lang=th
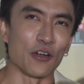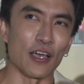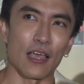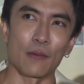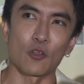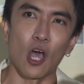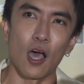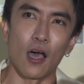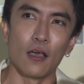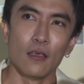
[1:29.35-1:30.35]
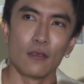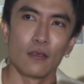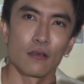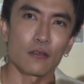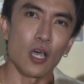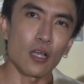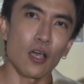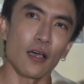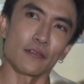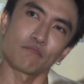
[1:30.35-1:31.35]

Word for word: เหรอครับก็ก็ก็